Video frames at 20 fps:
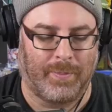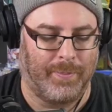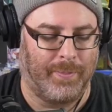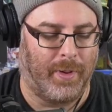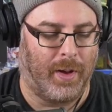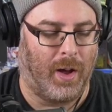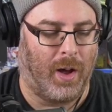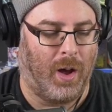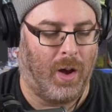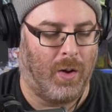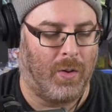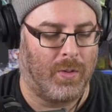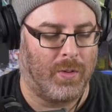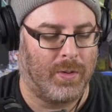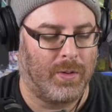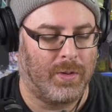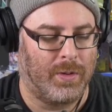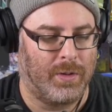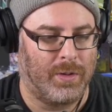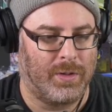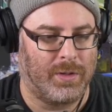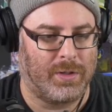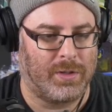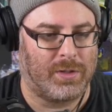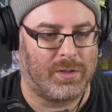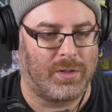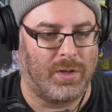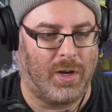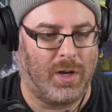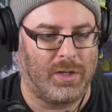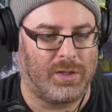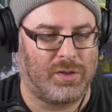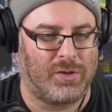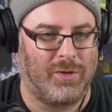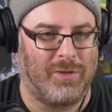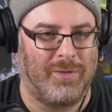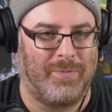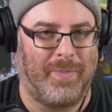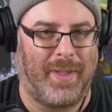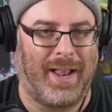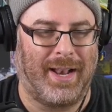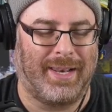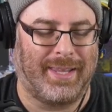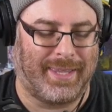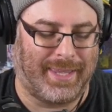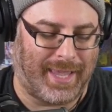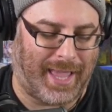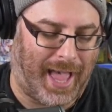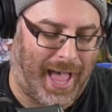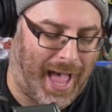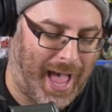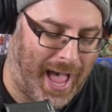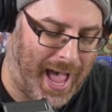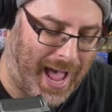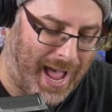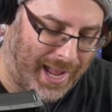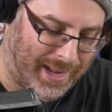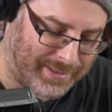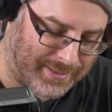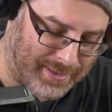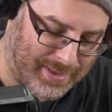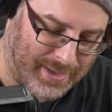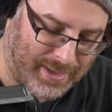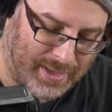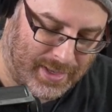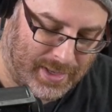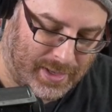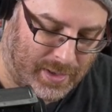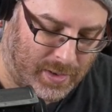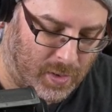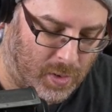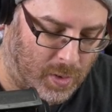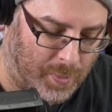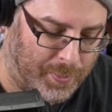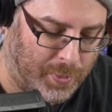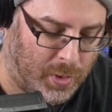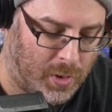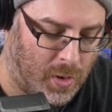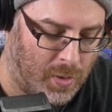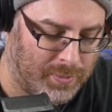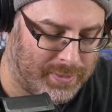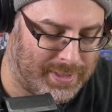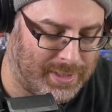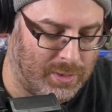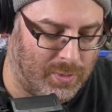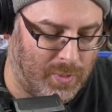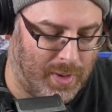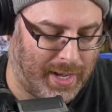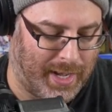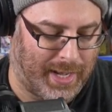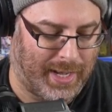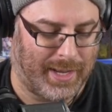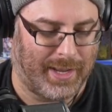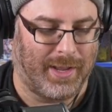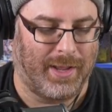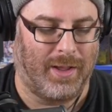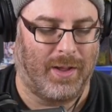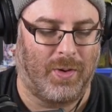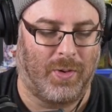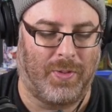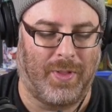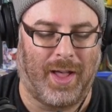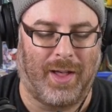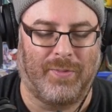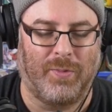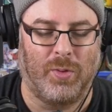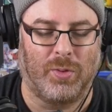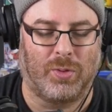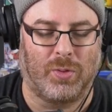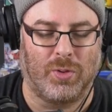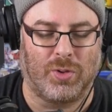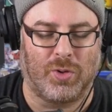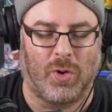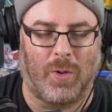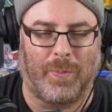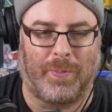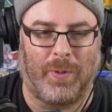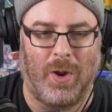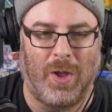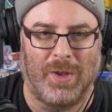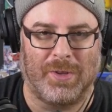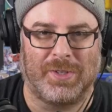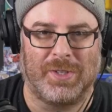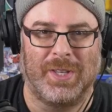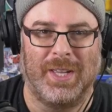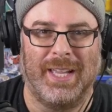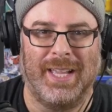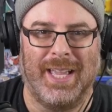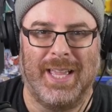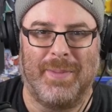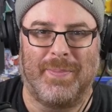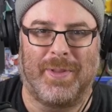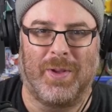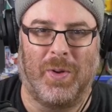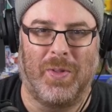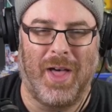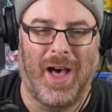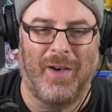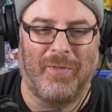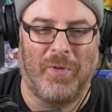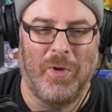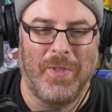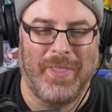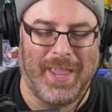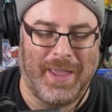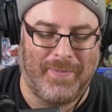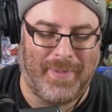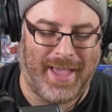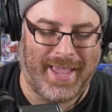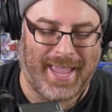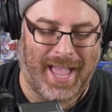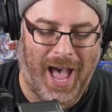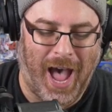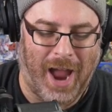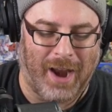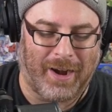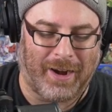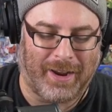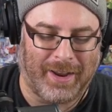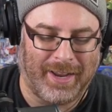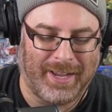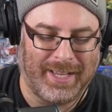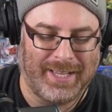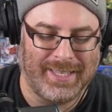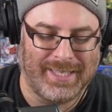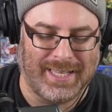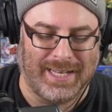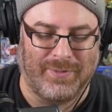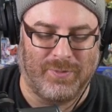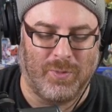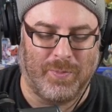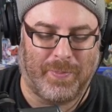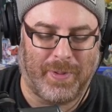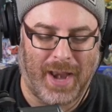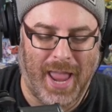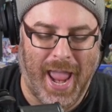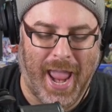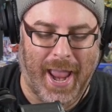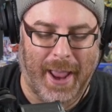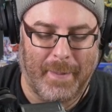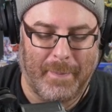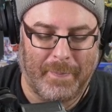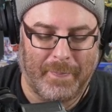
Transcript: Bon. Ça, c'est une belle carte. On peut continuer. On en veut toujours plus. Puis on en veut des meilleurs s'il vous plaît.